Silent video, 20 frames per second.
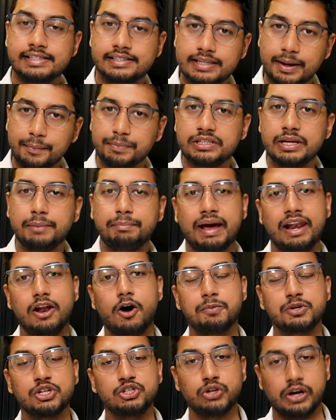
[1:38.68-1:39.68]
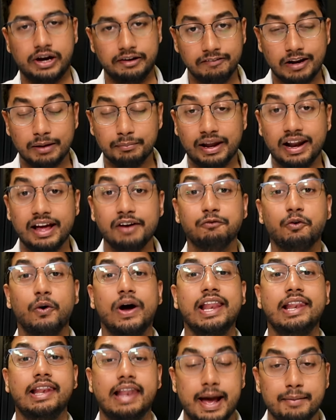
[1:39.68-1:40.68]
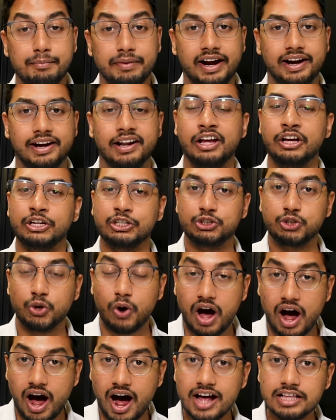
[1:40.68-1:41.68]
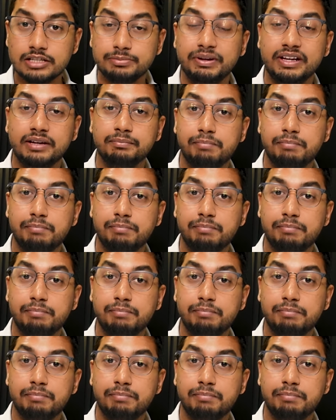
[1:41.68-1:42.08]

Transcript: सबसे पहला ऑप्शन जो अवेलेबल है वो है लैमिनेट जो आज भी